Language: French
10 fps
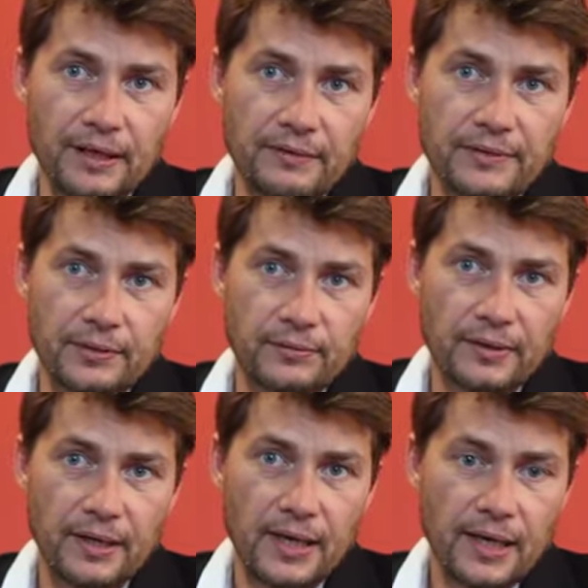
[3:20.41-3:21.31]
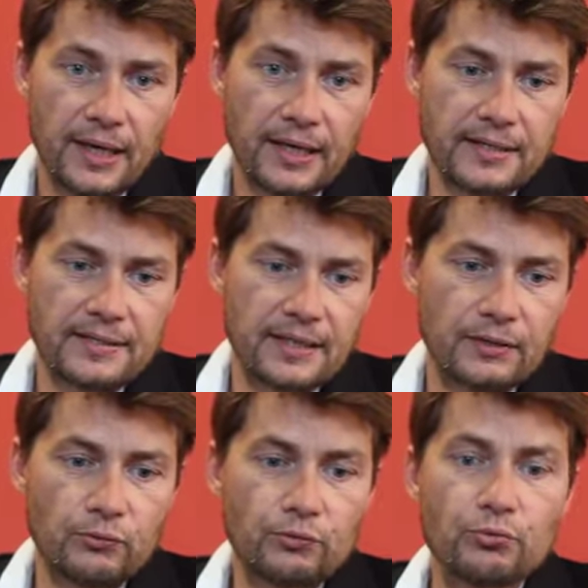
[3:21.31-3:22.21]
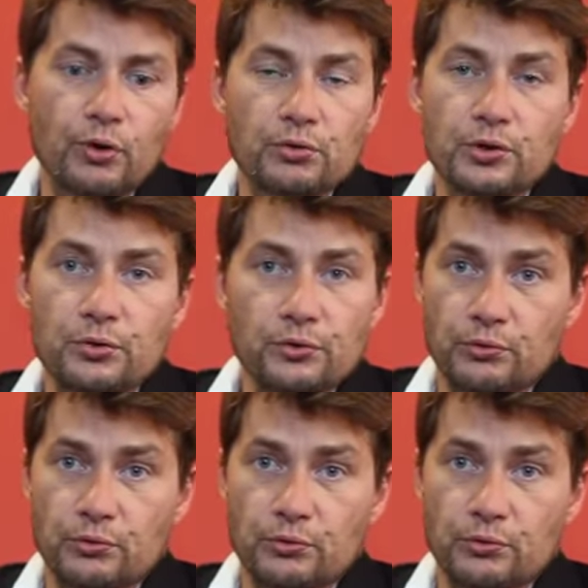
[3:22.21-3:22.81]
et la vidéo. Et c'est tout l'enjeu